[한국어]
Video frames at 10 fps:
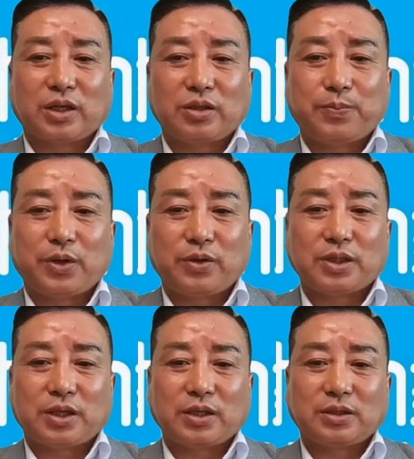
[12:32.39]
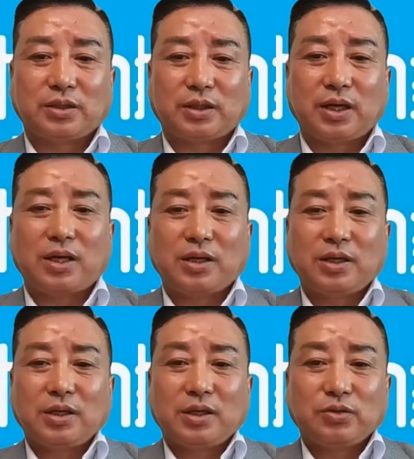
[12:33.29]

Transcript: 제가 협회 회장했을 때